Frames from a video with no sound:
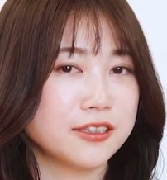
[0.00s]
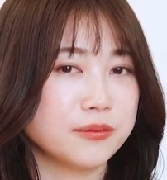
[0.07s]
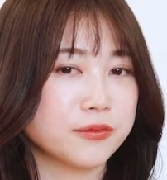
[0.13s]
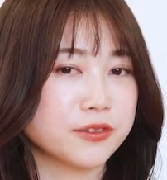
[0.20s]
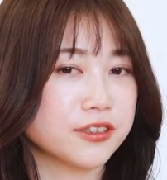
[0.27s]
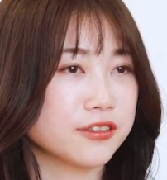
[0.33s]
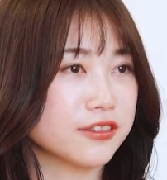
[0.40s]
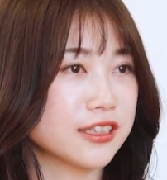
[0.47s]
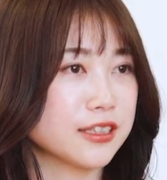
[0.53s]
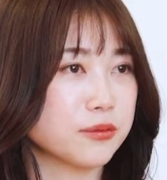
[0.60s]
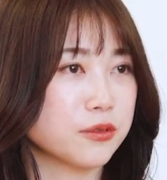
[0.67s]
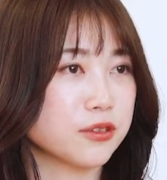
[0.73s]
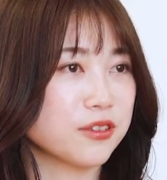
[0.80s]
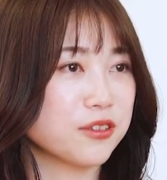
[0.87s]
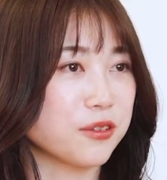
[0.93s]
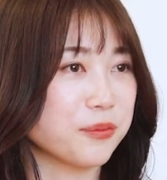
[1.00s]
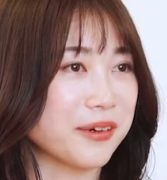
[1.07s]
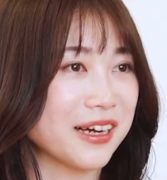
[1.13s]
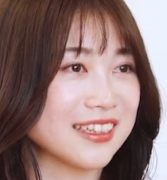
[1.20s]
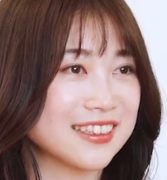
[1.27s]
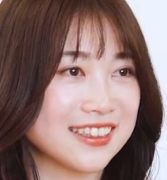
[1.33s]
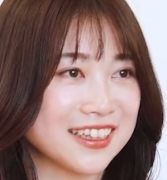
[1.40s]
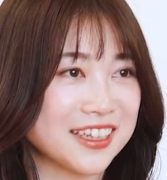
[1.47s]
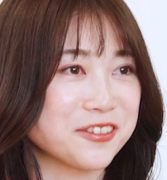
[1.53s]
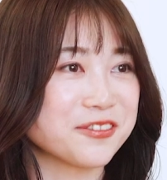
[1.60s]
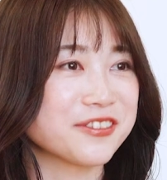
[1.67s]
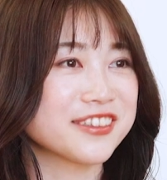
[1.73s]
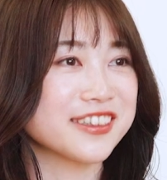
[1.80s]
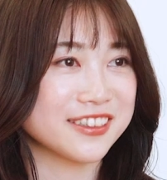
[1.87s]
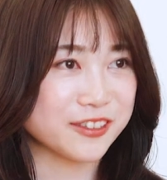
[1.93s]
もちろん私もどんどん任せたいと思っ
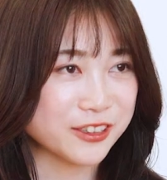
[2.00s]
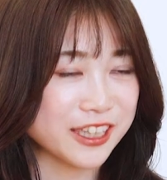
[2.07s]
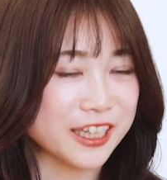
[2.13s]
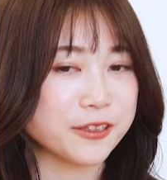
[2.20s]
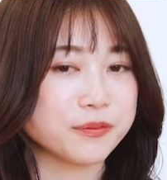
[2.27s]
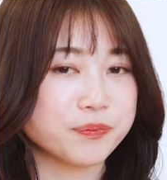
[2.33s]
てるので